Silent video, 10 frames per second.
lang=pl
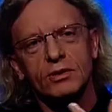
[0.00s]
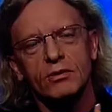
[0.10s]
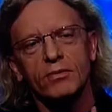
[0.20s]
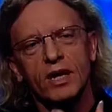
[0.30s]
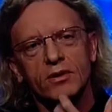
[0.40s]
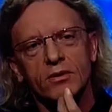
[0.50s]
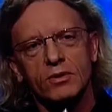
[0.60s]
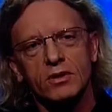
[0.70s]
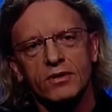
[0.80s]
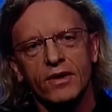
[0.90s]
obradom,
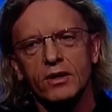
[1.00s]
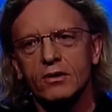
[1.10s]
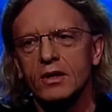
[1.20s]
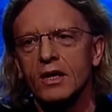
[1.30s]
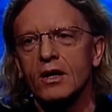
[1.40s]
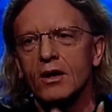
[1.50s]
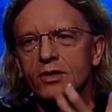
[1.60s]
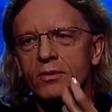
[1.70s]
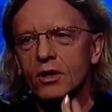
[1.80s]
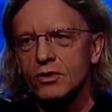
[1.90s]
które trwają
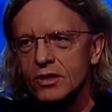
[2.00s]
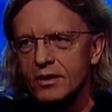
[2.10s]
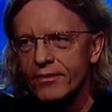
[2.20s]
8 godzin.